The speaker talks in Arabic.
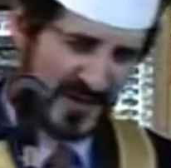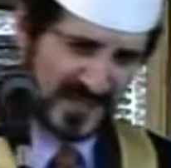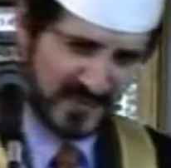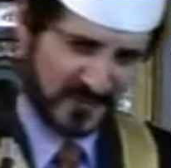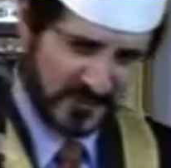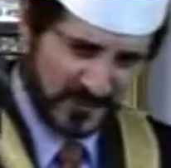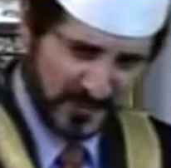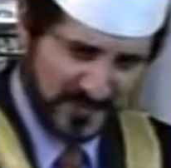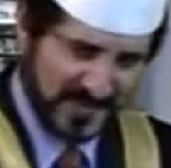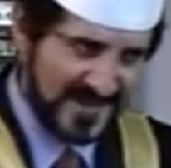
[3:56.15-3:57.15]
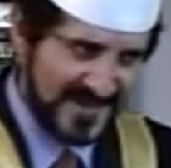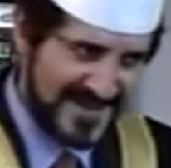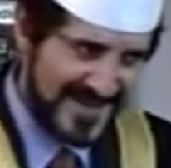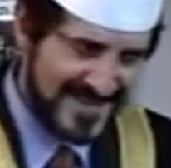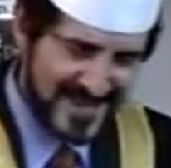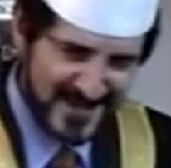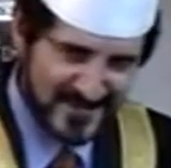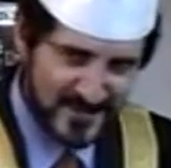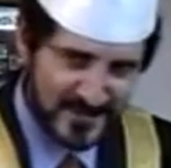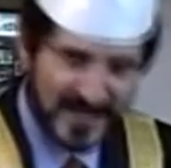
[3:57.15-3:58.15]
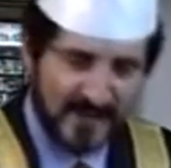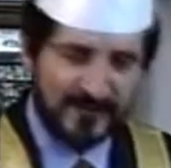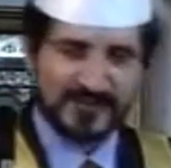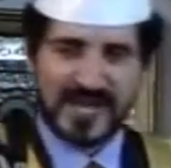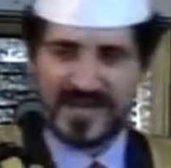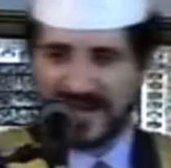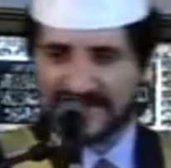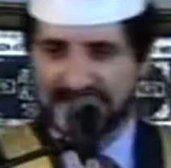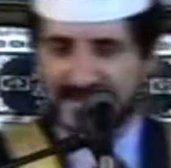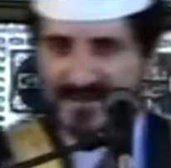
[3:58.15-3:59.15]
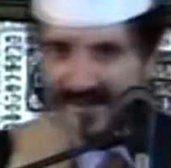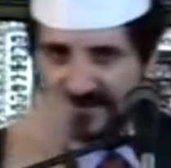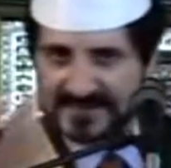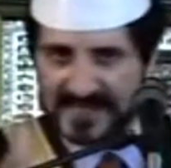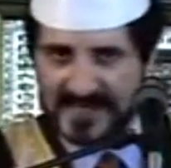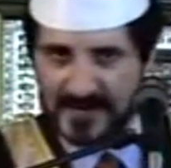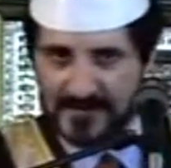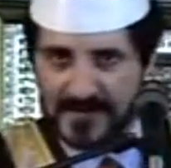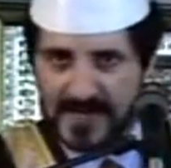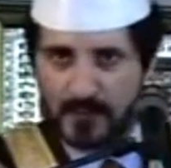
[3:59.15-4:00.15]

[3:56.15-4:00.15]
أهل الذكر إن كنتم لا تعلمون في شأن عسكري لا نتكلم